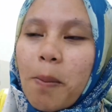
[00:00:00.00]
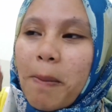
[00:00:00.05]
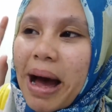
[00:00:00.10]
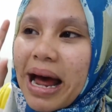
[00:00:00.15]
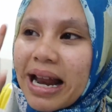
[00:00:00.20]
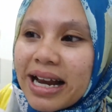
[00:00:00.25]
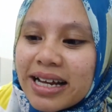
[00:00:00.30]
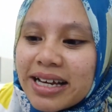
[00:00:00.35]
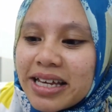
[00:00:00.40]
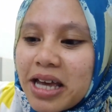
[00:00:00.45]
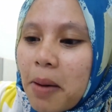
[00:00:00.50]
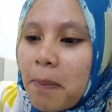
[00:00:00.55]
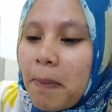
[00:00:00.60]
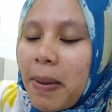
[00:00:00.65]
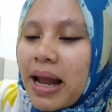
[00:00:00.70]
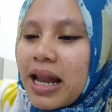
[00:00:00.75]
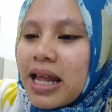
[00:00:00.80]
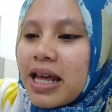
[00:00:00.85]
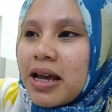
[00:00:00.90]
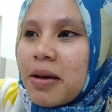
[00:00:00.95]
Oh, mana yang
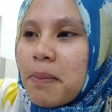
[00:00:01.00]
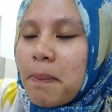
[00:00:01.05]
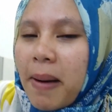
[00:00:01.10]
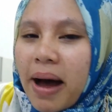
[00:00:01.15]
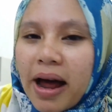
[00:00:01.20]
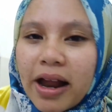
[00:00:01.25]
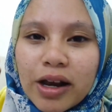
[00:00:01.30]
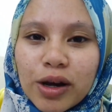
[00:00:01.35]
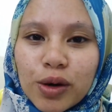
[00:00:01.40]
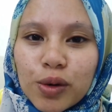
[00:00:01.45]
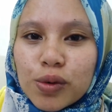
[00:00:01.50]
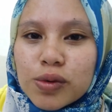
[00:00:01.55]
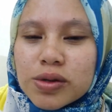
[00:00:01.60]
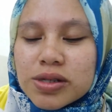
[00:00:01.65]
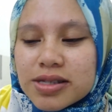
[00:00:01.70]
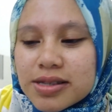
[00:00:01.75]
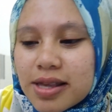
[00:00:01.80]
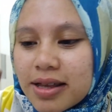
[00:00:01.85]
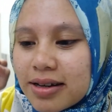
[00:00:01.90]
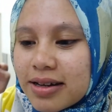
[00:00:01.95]
paling padu
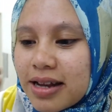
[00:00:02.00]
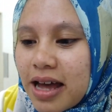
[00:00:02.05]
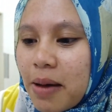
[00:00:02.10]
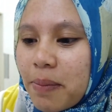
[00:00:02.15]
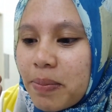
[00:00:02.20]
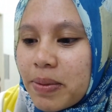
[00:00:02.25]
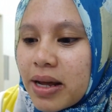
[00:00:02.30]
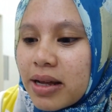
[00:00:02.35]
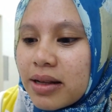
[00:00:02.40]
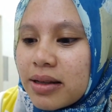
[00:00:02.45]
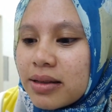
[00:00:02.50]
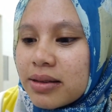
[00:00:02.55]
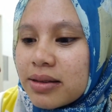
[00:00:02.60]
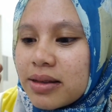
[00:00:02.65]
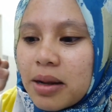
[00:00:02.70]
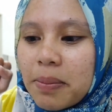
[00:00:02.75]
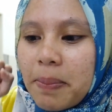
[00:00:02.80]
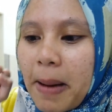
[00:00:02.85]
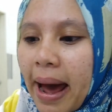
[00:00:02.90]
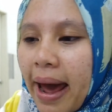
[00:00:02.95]
sedap dan
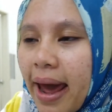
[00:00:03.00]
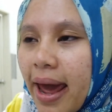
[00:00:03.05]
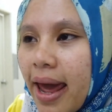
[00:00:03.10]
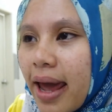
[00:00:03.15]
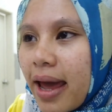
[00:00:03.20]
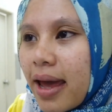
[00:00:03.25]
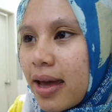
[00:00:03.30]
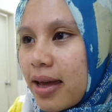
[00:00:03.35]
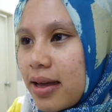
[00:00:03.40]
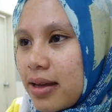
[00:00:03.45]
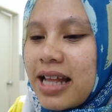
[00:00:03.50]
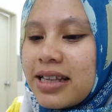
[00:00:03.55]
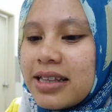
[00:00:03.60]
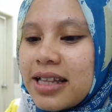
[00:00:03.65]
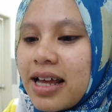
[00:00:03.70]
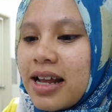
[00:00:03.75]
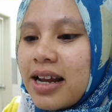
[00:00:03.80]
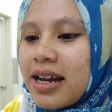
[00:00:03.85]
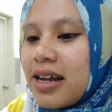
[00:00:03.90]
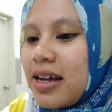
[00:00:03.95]
terbaik di
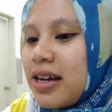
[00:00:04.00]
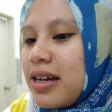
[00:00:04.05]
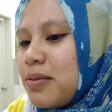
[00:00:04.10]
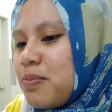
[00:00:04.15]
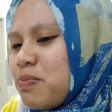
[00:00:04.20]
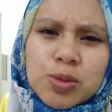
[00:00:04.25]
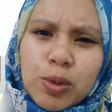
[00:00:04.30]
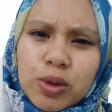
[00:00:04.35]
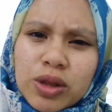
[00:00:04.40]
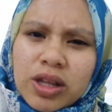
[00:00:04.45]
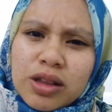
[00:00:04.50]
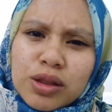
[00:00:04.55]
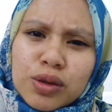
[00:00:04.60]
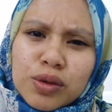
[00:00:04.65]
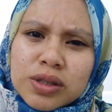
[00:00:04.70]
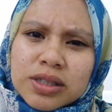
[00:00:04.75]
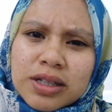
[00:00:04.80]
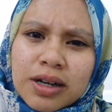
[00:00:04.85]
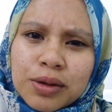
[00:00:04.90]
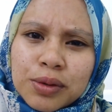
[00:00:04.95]
antara
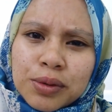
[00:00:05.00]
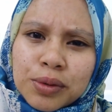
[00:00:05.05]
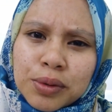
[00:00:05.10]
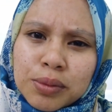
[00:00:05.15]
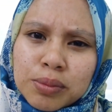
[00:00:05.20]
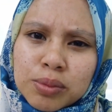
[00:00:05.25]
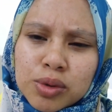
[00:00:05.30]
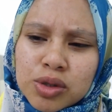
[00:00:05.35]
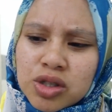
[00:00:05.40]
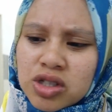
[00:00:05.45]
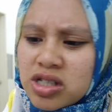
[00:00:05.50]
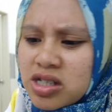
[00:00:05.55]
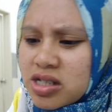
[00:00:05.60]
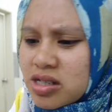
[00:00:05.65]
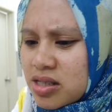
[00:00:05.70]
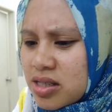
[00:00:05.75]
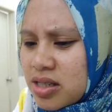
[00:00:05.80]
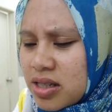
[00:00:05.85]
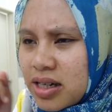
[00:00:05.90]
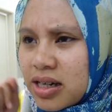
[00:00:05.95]
potato, jagung,
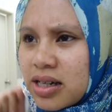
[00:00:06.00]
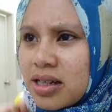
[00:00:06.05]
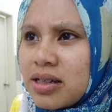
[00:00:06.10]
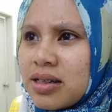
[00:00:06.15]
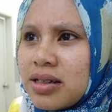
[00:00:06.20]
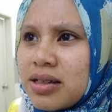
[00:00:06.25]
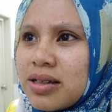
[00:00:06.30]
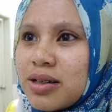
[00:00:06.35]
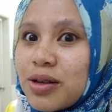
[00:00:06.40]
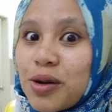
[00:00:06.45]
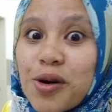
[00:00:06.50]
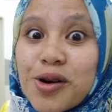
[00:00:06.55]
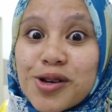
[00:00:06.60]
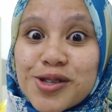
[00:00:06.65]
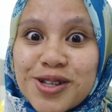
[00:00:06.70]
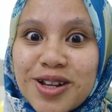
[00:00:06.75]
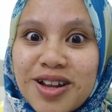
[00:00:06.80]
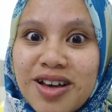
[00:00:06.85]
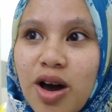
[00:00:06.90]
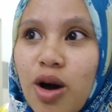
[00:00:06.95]
buncis Koslo.
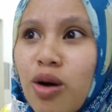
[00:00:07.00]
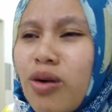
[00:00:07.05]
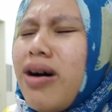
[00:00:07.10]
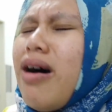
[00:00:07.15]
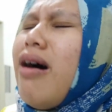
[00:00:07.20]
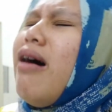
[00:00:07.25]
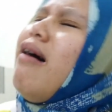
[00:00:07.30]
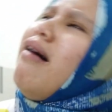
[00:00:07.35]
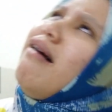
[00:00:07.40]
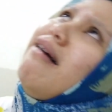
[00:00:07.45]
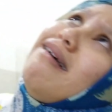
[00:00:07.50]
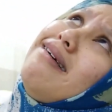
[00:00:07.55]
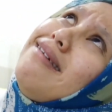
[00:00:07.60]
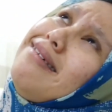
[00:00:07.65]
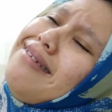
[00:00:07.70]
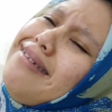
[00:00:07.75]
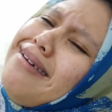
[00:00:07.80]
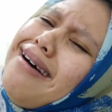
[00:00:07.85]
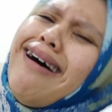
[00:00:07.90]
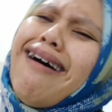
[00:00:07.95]
Koslo.
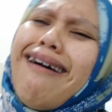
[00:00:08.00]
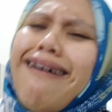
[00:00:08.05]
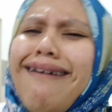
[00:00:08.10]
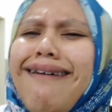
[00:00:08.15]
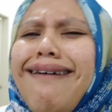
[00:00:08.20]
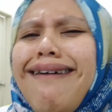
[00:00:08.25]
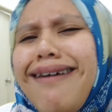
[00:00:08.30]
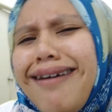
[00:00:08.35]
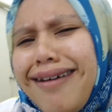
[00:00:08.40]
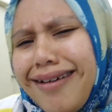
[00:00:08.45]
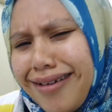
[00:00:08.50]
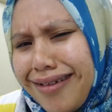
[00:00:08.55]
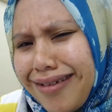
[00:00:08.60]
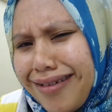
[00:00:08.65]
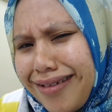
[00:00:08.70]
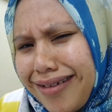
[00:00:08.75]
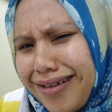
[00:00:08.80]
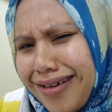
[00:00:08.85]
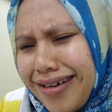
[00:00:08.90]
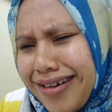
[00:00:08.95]

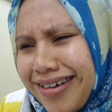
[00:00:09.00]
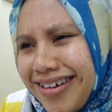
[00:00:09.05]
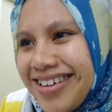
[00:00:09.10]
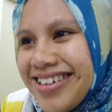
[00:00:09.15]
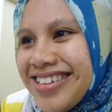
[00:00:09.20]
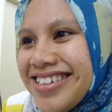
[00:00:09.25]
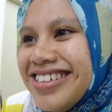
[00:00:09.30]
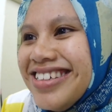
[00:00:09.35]
Oh.